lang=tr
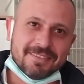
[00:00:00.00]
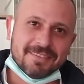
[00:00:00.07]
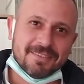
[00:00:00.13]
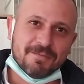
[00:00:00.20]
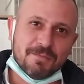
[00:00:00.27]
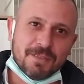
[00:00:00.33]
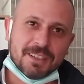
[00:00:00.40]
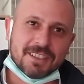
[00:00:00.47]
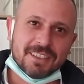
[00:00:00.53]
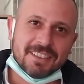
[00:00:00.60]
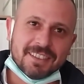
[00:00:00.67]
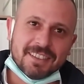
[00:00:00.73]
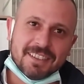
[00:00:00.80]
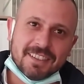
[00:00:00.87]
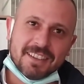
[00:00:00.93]

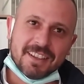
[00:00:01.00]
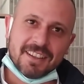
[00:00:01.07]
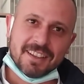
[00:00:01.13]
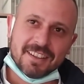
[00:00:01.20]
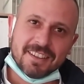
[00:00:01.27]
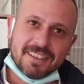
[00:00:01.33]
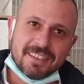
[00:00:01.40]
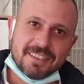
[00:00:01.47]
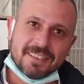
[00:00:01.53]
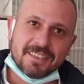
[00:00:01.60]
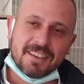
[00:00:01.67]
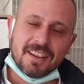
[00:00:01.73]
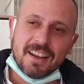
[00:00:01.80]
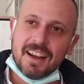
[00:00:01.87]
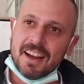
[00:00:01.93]
Birinciliklerinizden de bahsedin
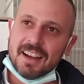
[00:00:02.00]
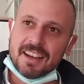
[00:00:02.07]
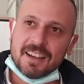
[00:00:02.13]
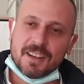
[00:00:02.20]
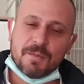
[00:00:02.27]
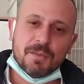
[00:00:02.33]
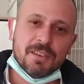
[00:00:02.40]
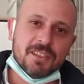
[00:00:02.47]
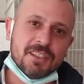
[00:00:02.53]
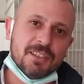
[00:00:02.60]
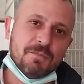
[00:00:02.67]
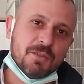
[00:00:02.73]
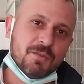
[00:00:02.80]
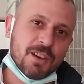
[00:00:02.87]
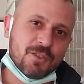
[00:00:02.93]
bu en son
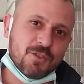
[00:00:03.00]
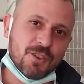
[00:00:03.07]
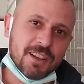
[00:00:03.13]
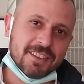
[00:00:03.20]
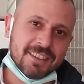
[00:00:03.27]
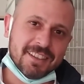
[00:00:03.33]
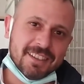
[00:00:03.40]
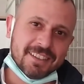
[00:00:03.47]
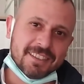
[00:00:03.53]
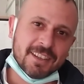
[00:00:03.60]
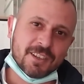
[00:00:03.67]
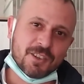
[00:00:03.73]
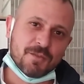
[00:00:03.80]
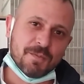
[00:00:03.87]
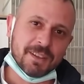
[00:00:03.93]
Ankara
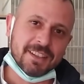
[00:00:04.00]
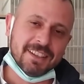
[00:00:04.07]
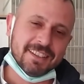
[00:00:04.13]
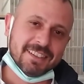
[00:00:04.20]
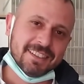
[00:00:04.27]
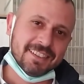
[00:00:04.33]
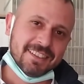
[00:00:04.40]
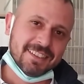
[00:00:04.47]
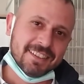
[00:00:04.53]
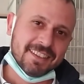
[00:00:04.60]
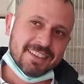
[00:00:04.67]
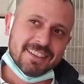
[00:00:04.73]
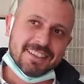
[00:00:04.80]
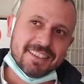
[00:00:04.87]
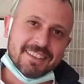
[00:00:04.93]
Eyvallah, eyvallah.
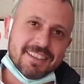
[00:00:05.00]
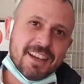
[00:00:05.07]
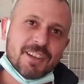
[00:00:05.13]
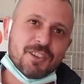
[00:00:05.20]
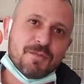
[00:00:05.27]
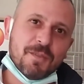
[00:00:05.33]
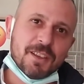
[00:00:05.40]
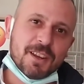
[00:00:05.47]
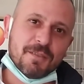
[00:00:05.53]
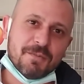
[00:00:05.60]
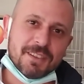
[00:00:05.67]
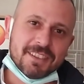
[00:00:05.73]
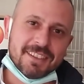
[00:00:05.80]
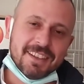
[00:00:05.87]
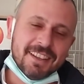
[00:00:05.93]
Çok güzel kuşları var
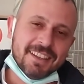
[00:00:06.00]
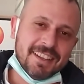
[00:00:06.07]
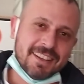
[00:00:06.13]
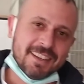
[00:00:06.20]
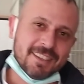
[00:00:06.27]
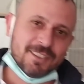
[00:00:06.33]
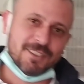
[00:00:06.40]
arkadaşlar. Allah razı